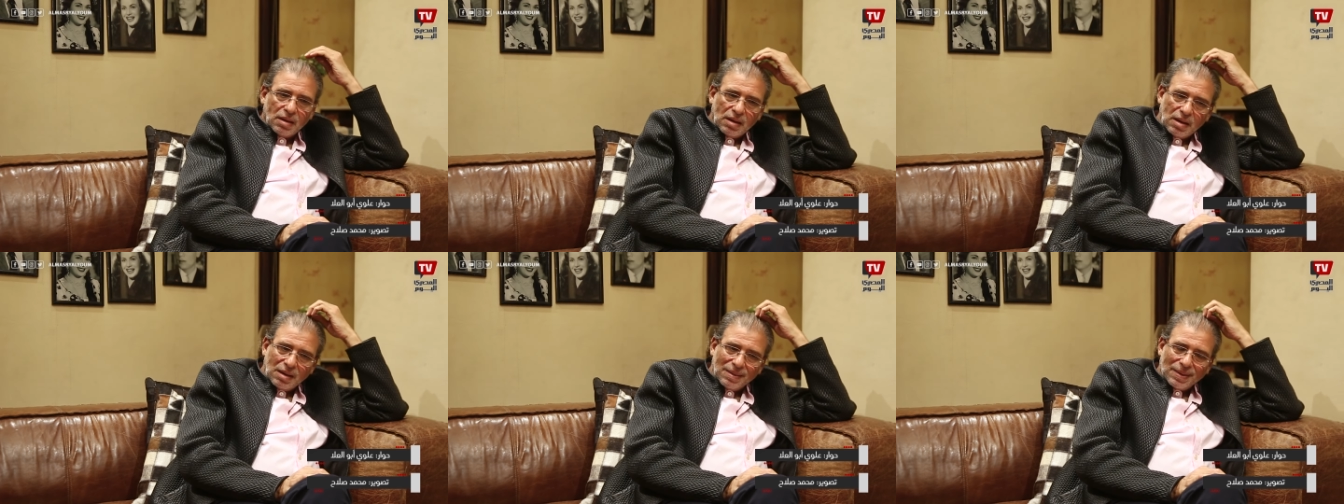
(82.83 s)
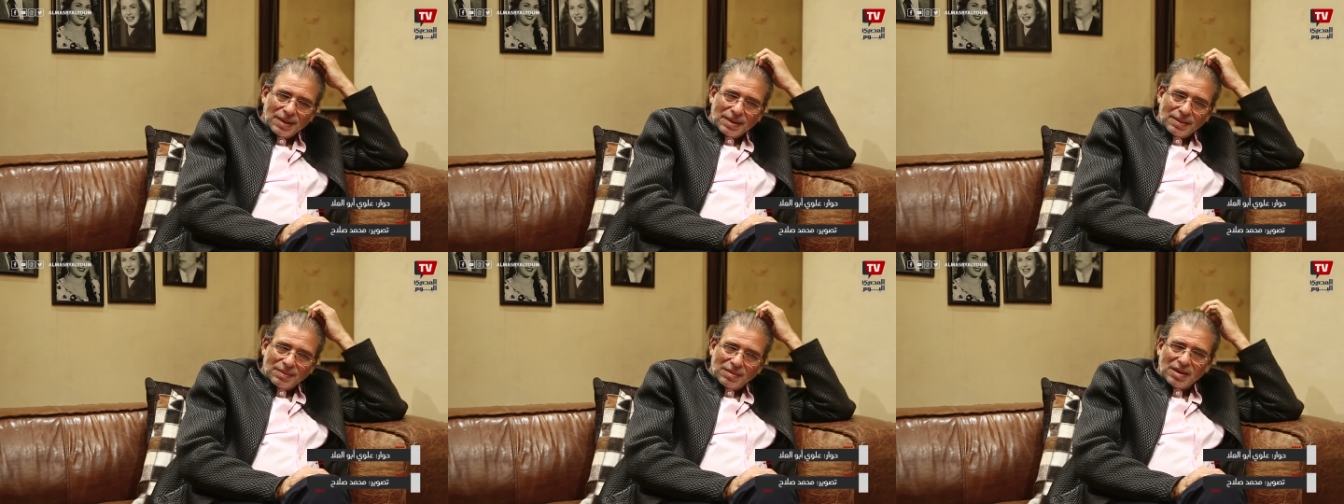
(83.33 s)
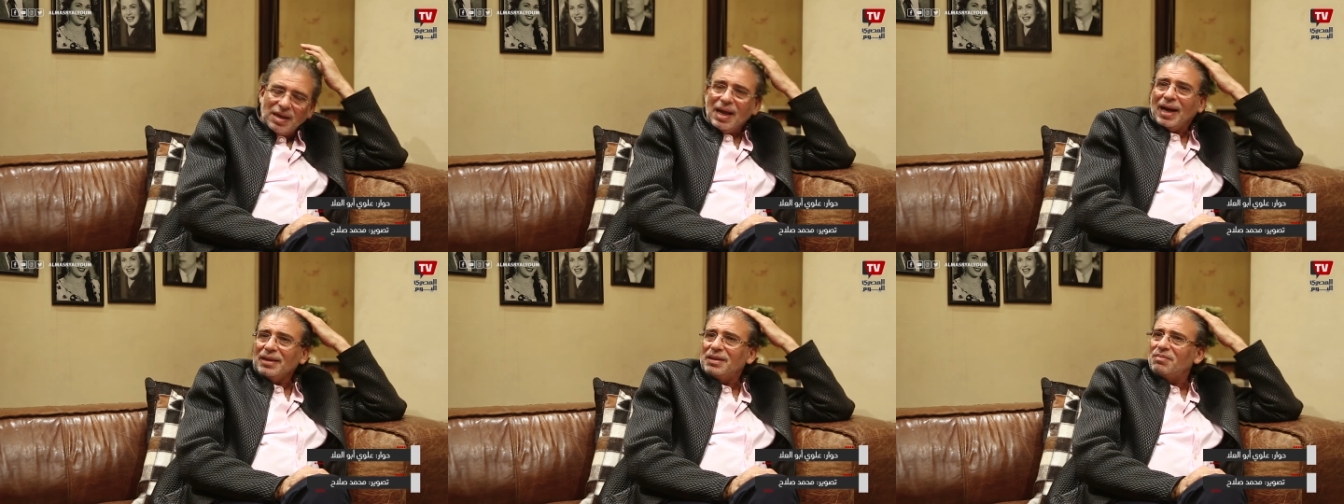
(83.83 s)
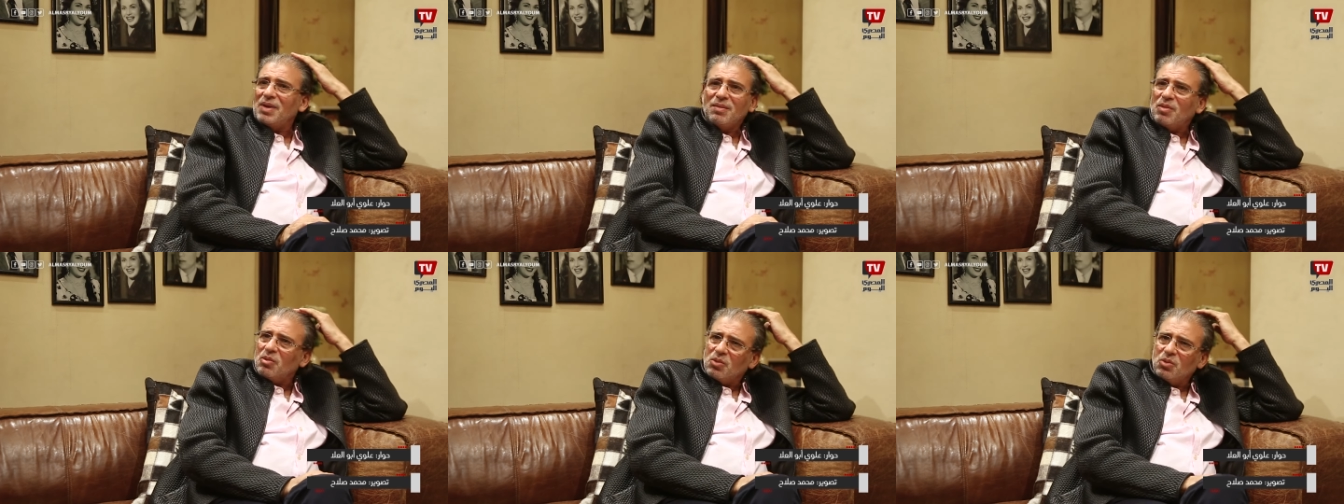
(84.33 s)
الى حد ما
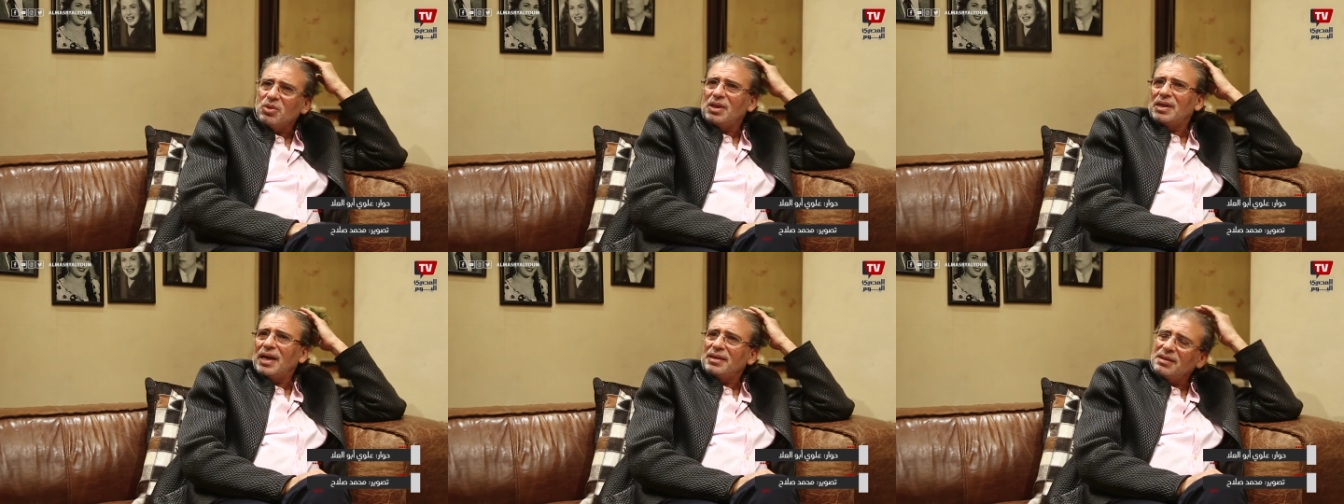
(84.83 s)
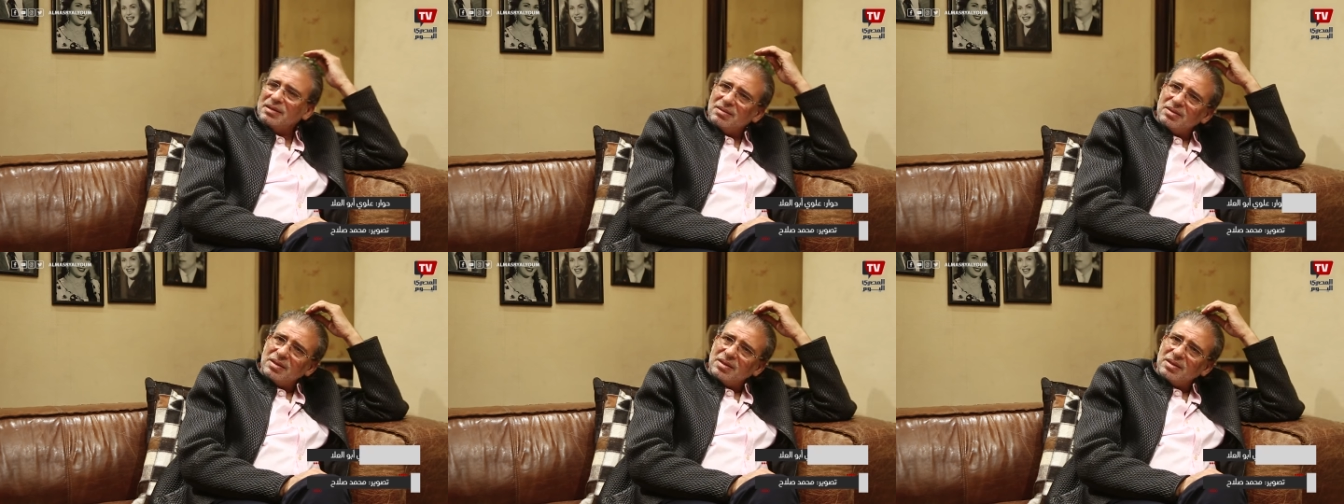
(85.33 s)
موجود يعني